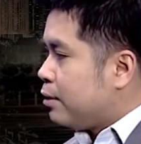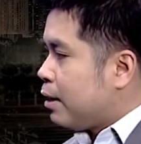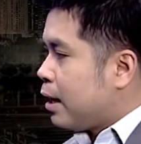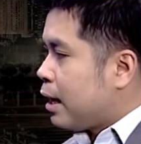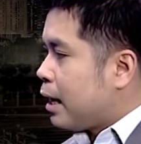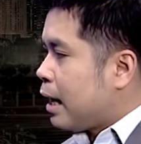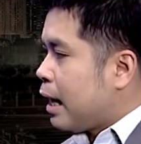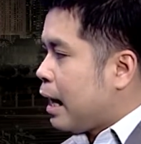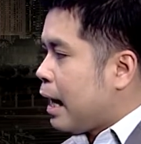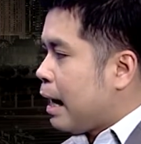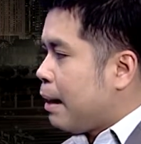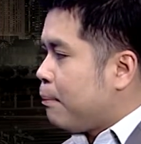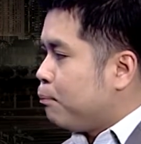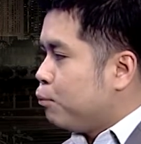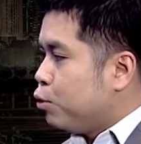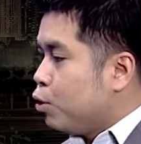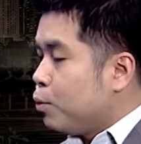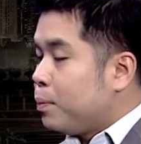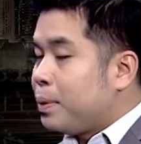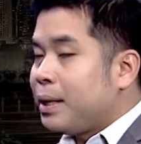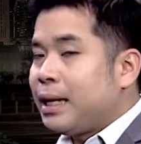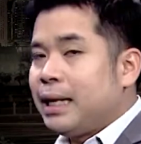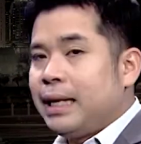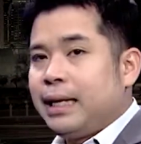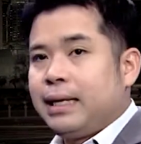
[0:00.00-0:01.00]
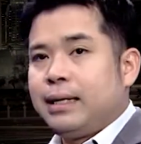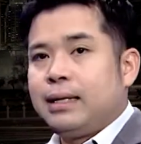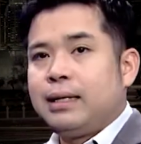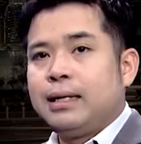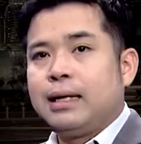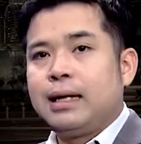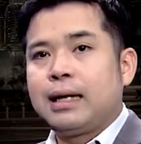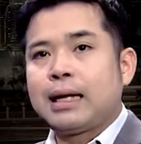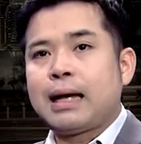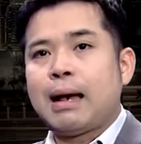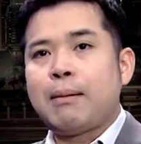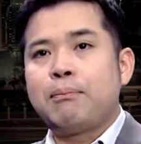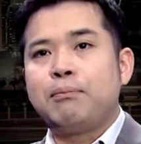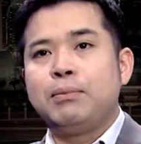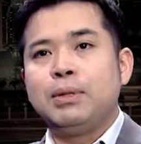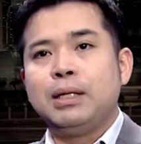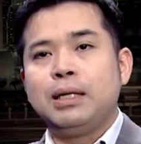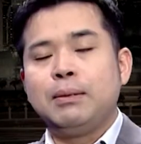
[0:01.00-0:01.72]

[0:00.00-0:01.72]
ราคาผู้ผลิตนะครับหรือ